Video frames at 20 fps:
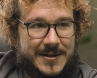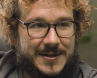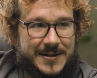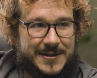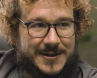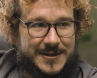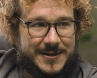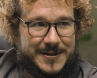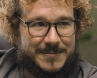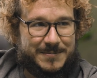
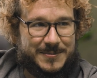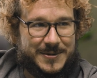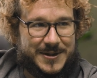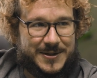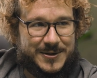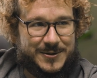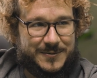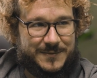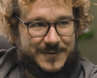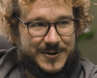ähm, so
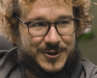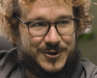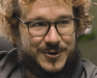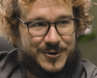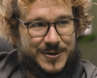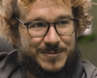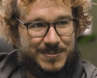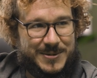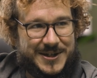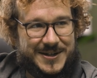also wie Jean
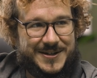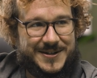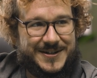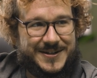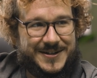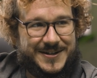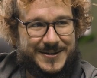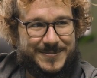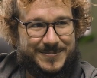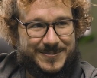Remy
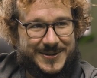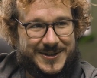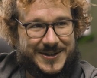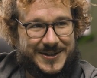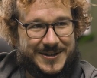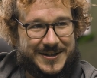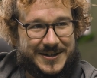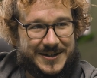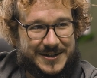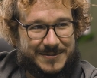ähm,
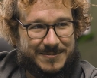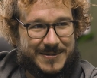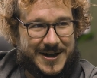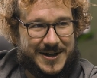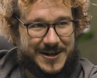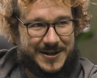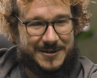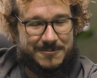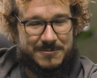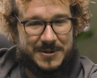äh, es
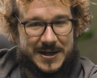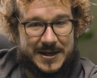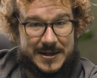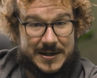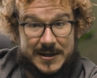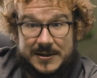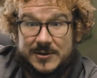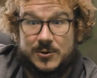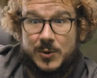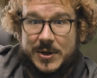mal geprägt
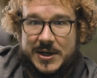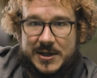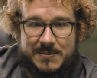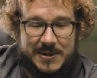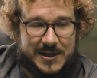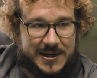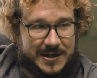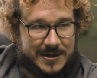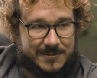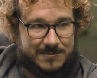hat, so nicht
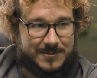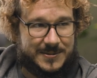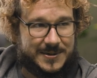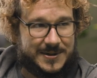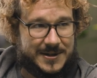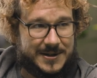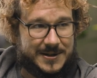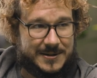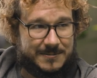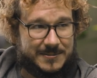mehr geben.
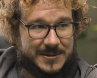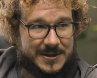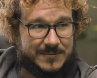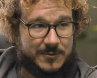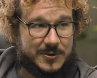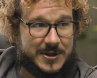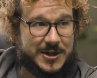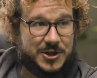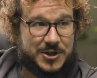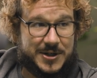Mhm. Ähm, es
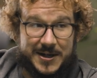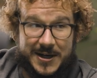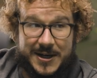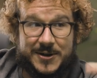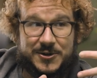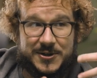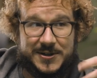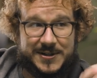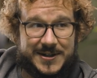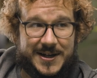wird ein
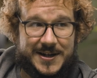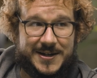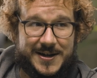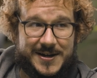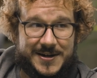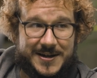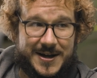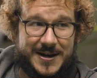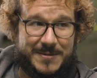strategisches Zeitalter